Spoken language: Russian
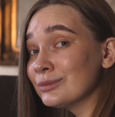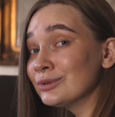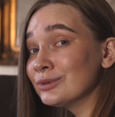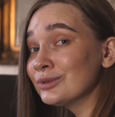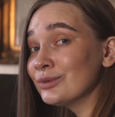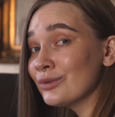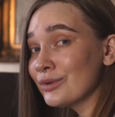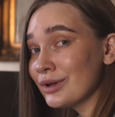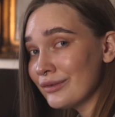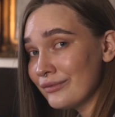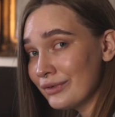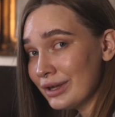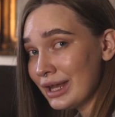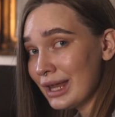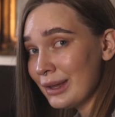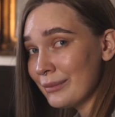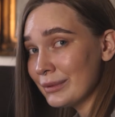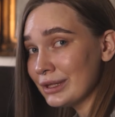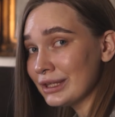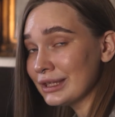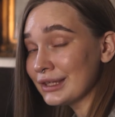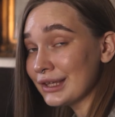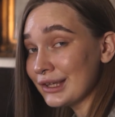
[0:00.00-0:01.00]
много
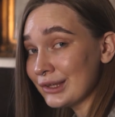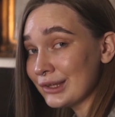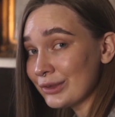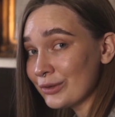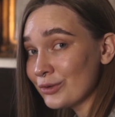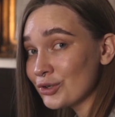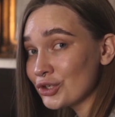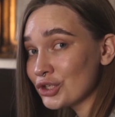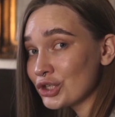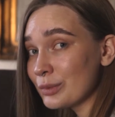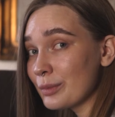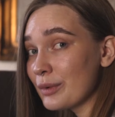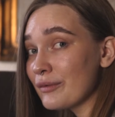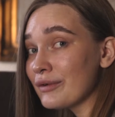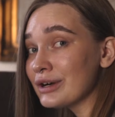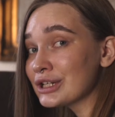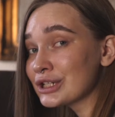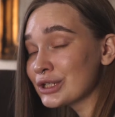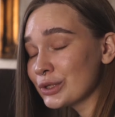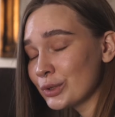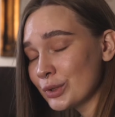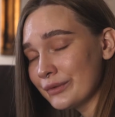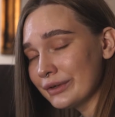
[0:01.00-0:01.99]
времени на то, чтобы
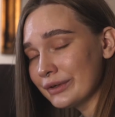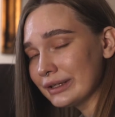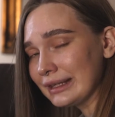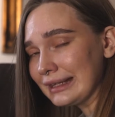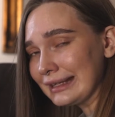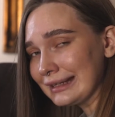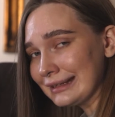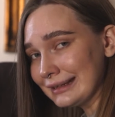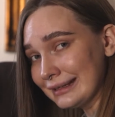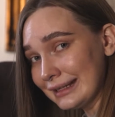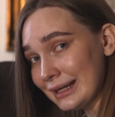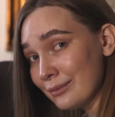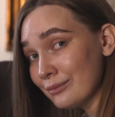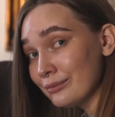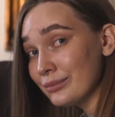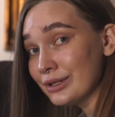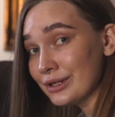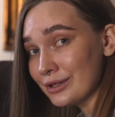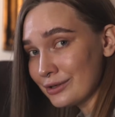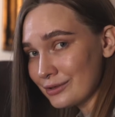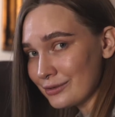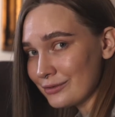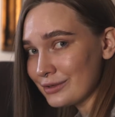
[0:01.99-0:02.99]
ваш новый тандем
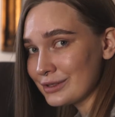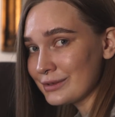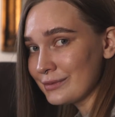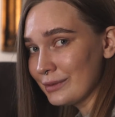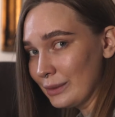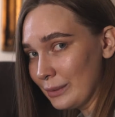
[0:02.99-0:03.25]
перерос в